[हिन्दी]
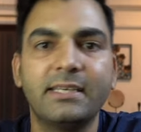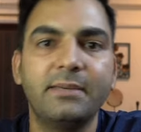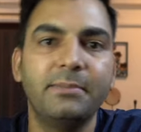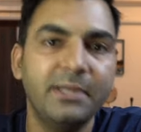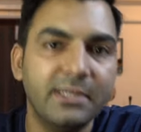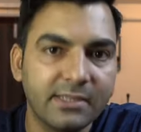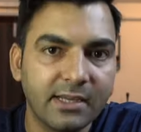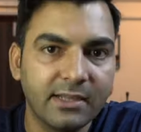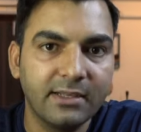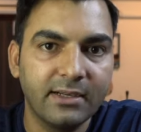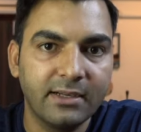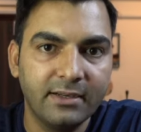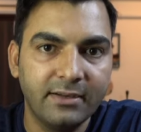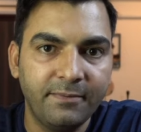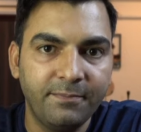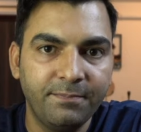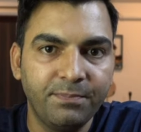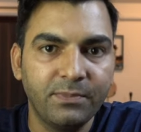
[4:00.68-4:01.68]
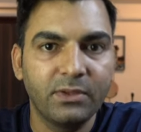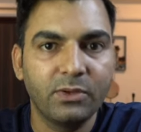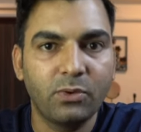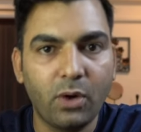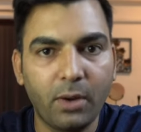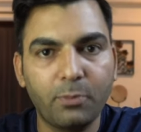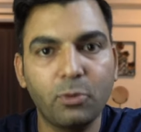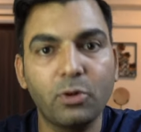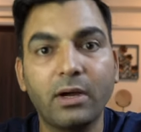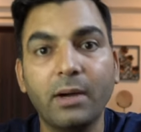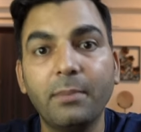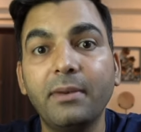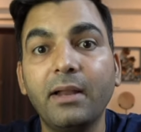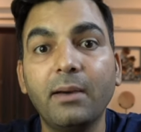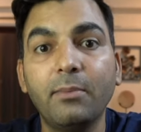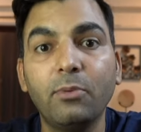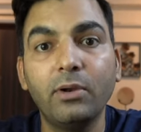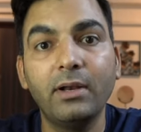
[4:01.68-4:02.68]
से भी ज़्यादा को आपको कब
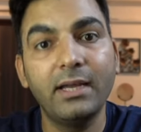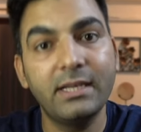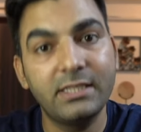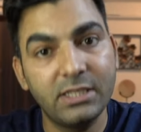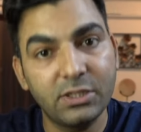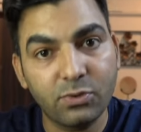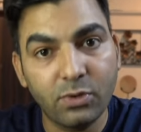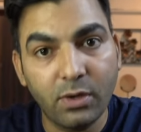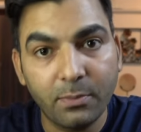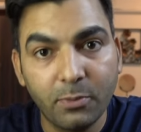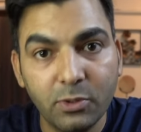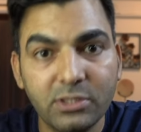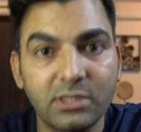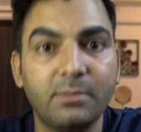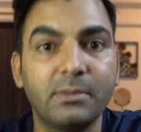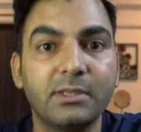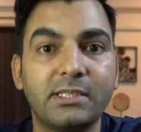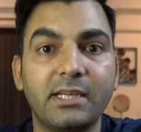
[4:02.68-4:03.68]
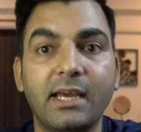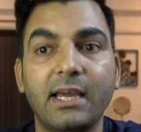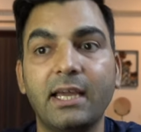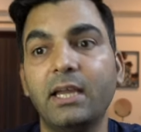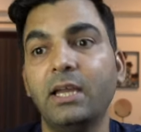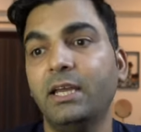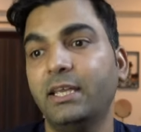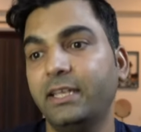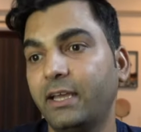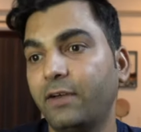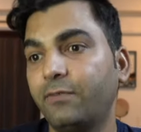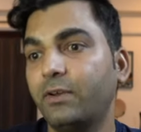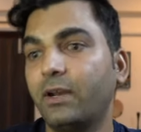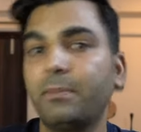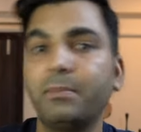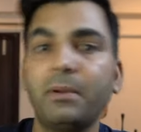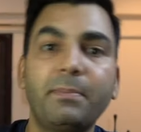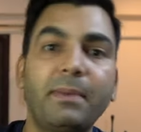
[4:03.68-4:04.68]
ना बोलना है इस चीज़ को आपको समझना है या फिर
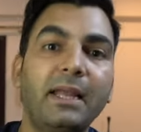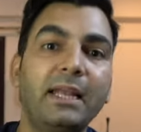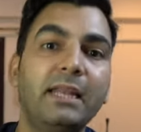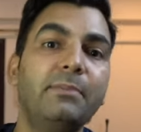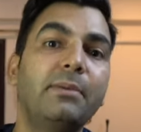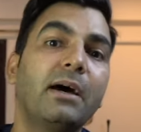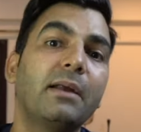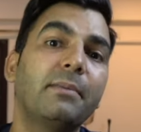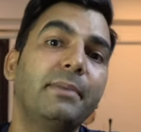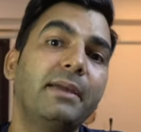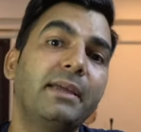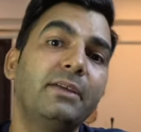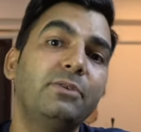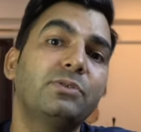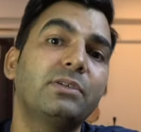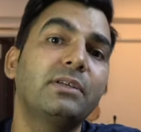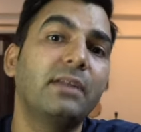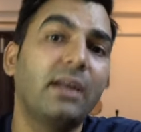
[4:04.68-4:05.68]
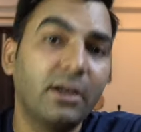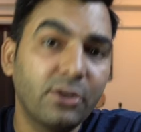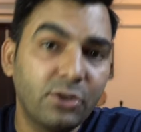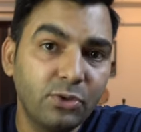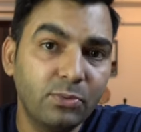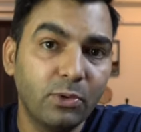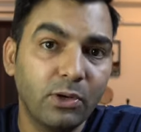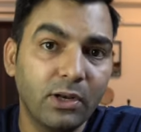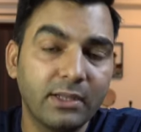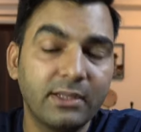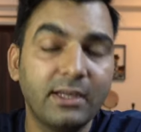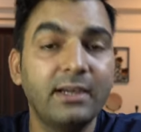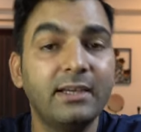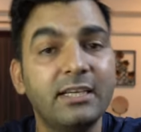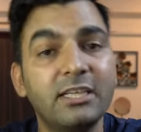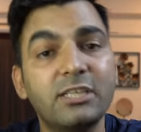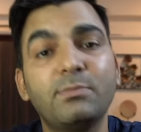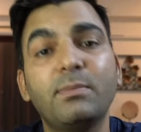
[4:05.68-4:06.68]
आपने पहली बार में ही उसे ना क्यों बोला था
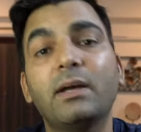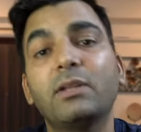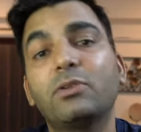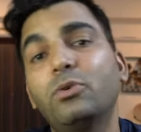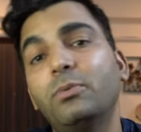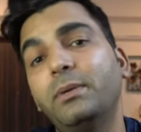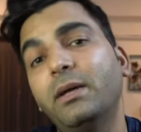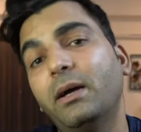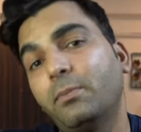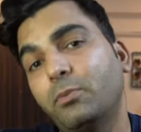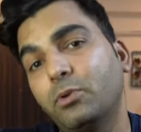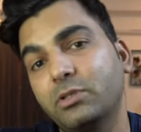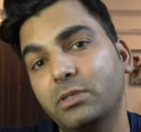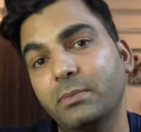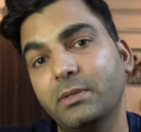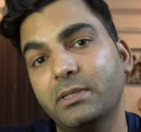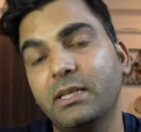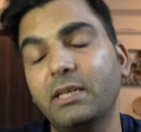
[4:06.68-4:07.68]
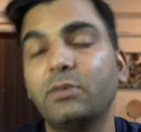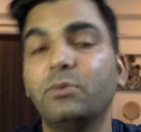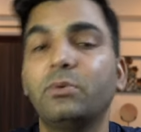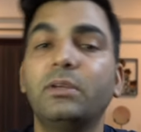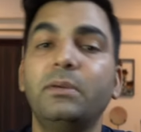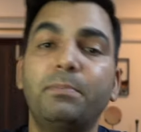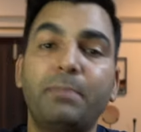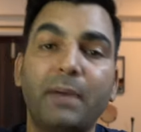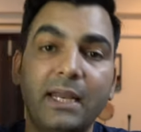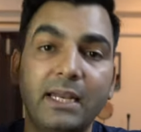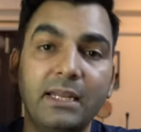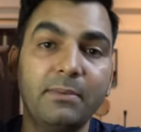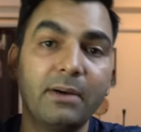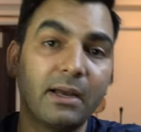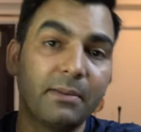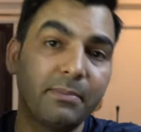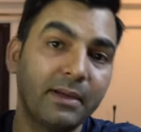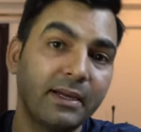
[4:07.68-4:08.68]
इस बात को भी आपको समझना है क्योंकि पहली
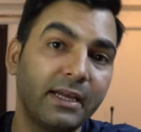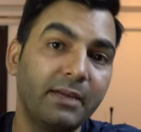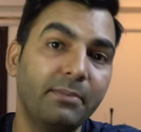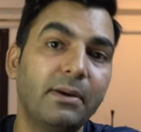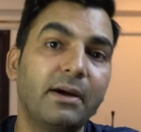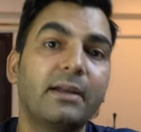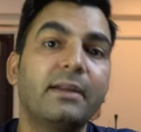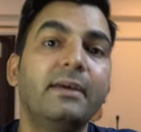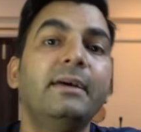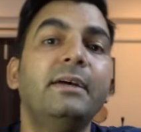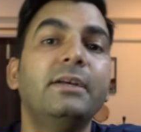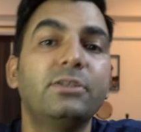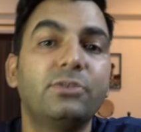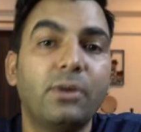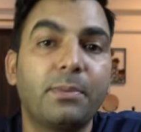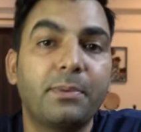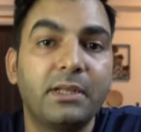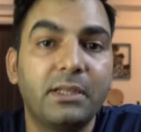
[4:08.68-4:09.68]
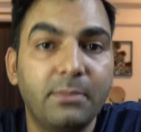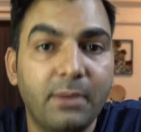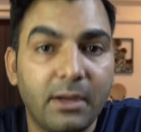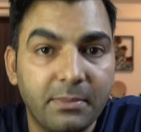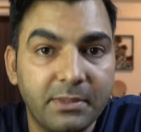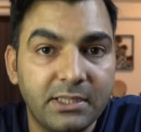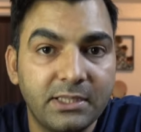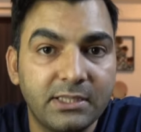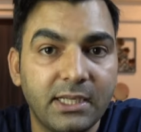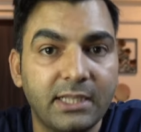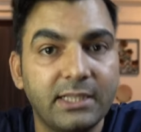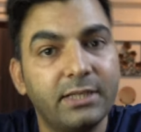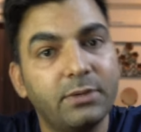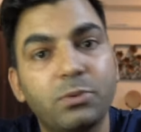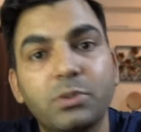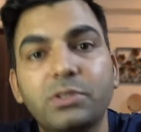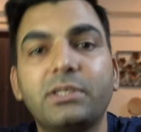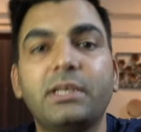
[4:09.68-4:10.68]
बार में कई बार जो आपके दिमाग में चीज़ आती है
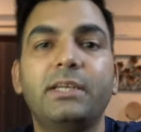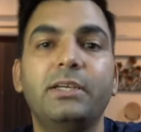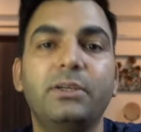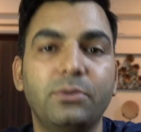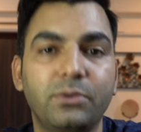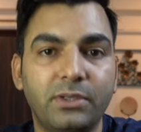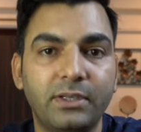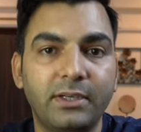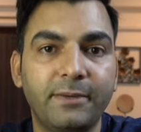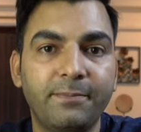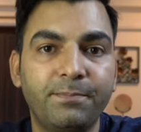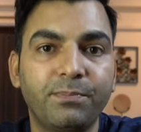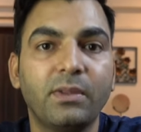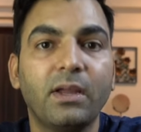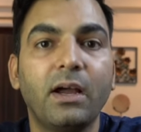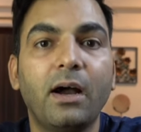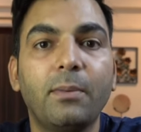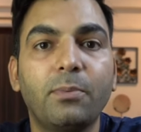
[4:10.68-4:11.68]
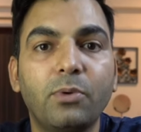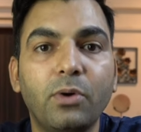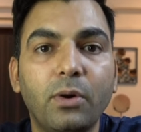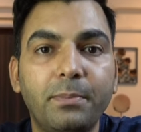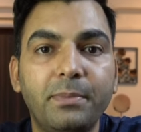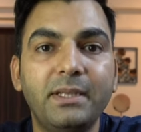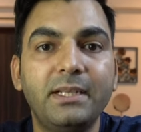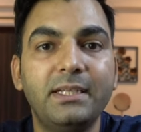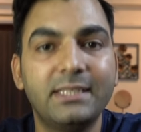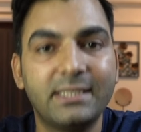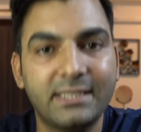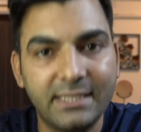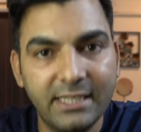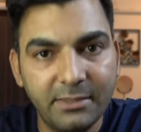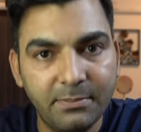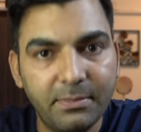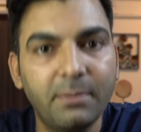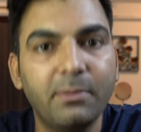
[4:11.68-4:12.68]
वो सही होती है आपको अपनी
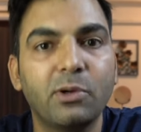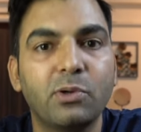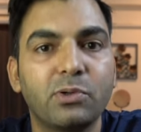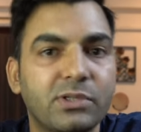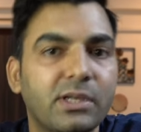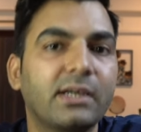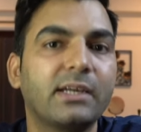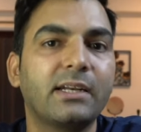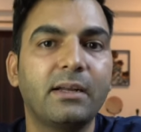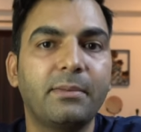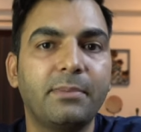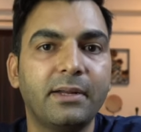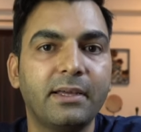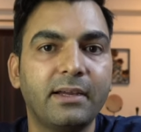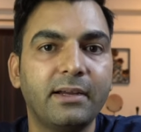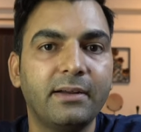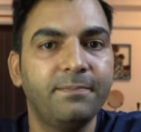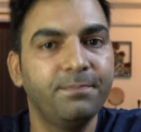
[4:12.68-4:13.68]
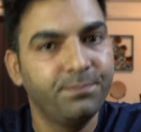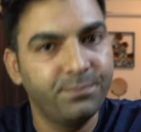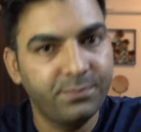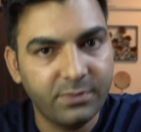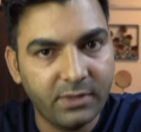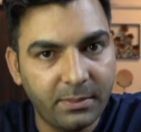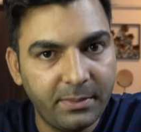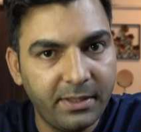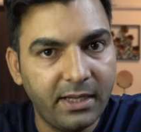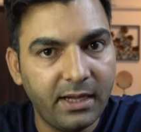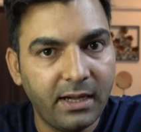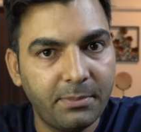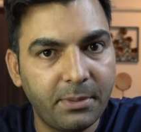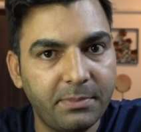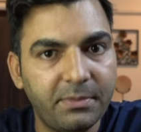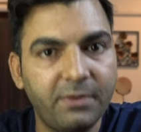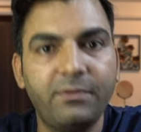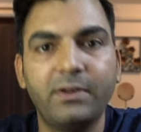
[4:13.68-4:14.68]
इंस्टेंट पे भरोसा करना पड़ेगा तभी आप
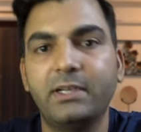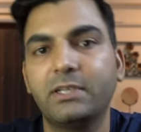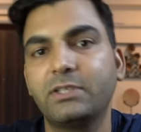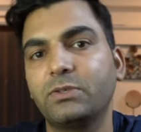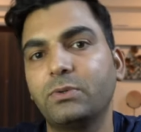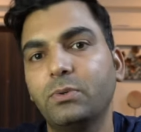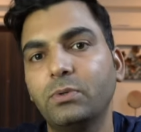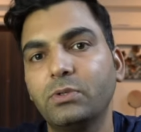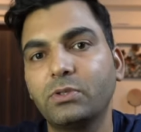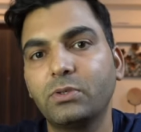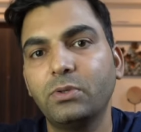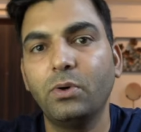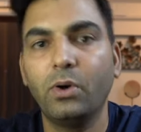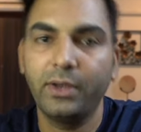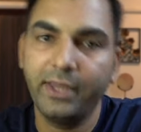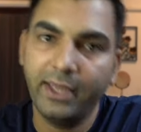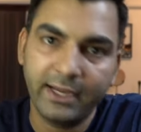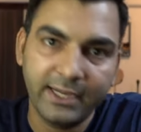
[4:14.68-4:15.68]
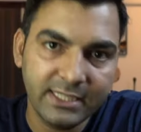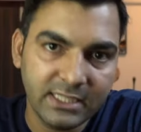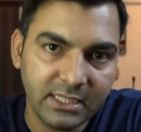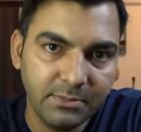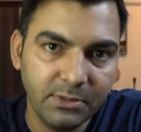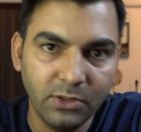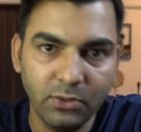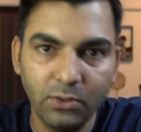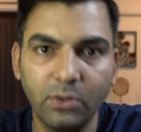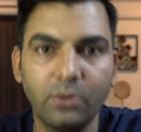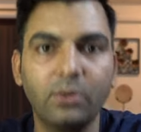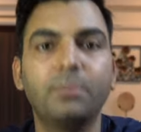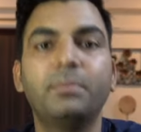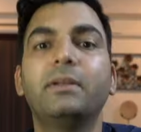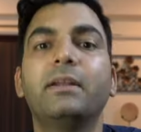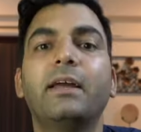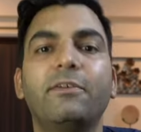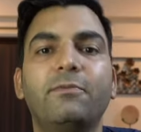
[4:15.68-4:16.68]
अपने फिटनेस गोल्स को या किसी भी गोल को
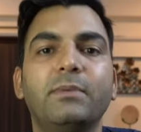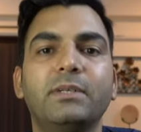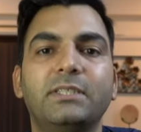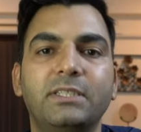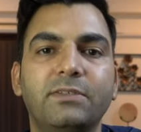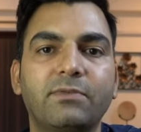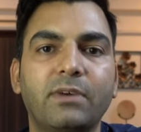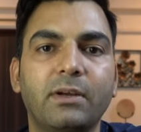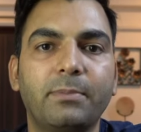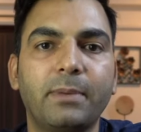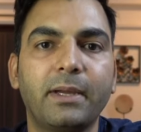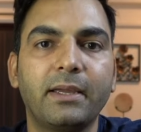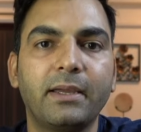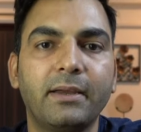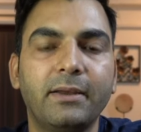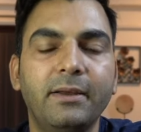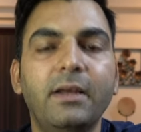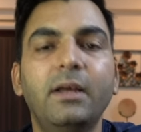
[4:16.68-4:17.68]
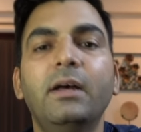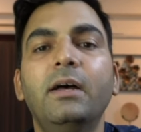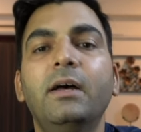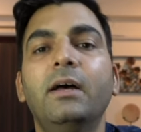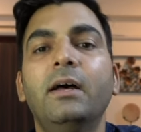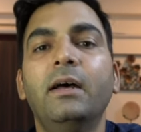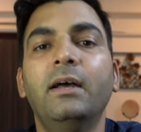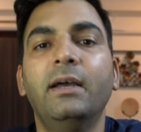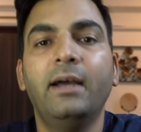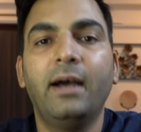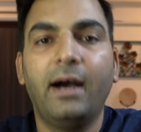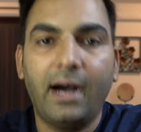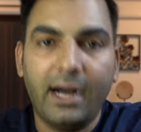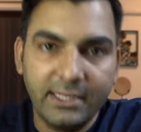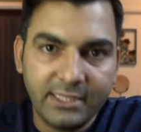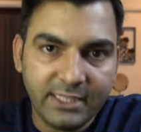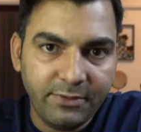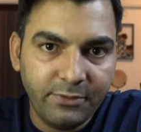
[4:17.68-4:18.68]
अपनी लाइफ में अचीव कर पाएंगे
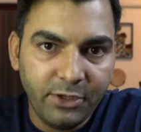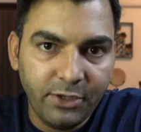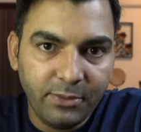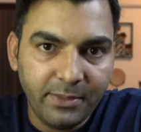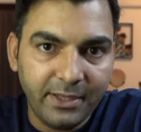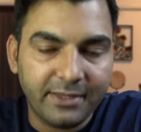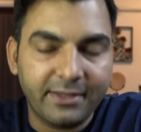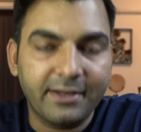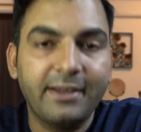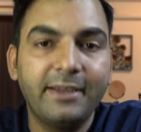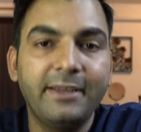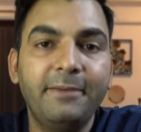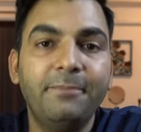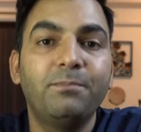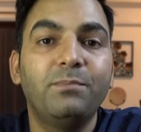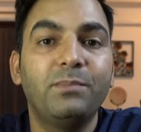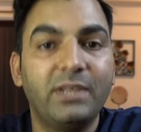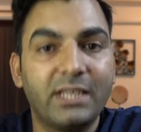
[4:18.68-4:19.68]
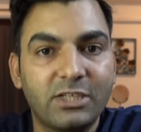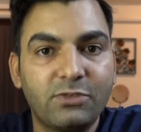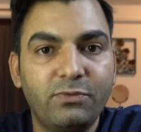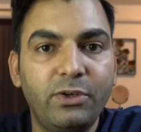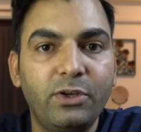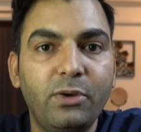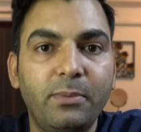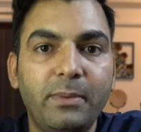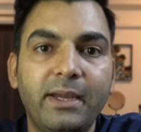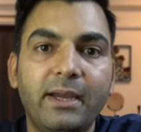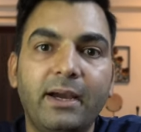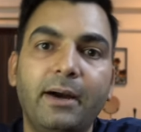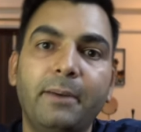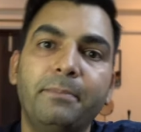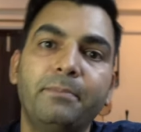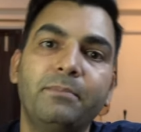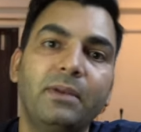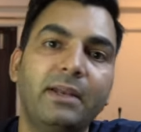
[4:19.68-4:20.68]
आज की वीडियो में इतना ही नेक्स्ट वीडियो में
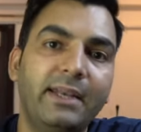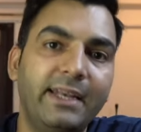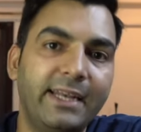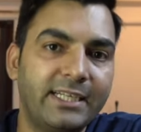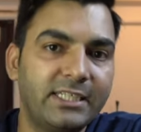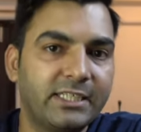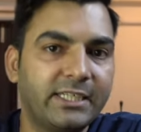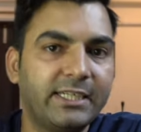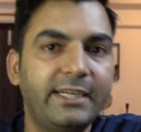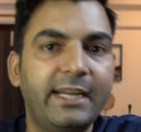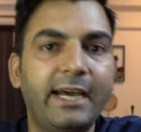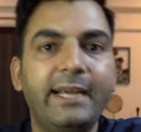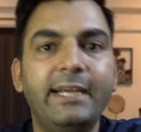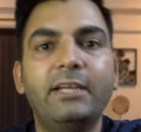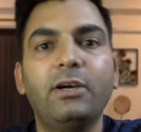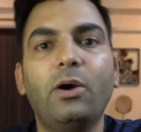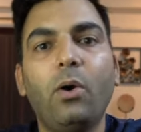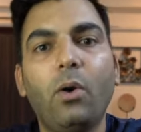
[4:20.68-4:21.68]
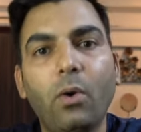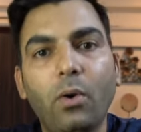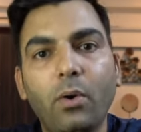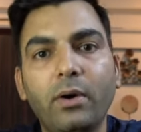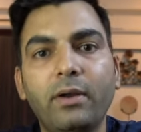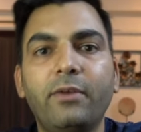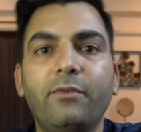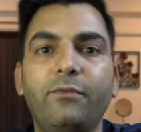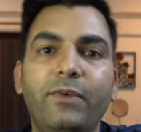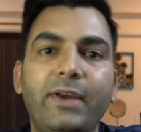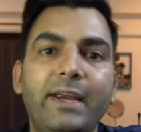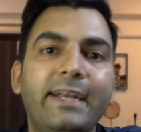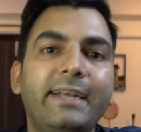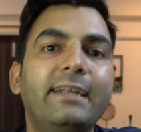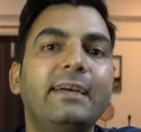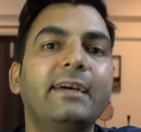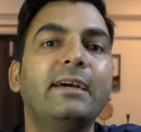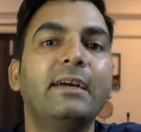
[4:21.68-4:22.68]
हम लंच की डाइट और
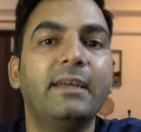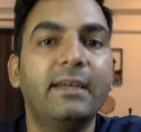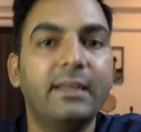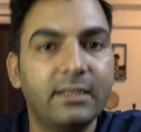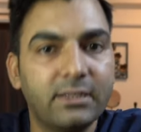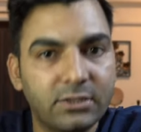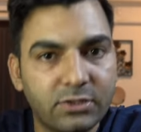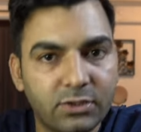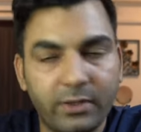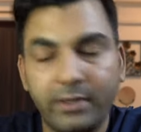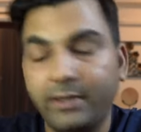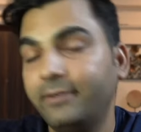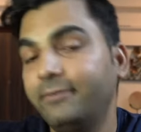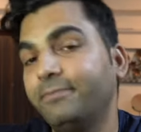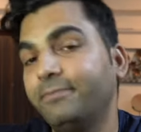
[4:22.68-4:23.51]
वेट सॉरी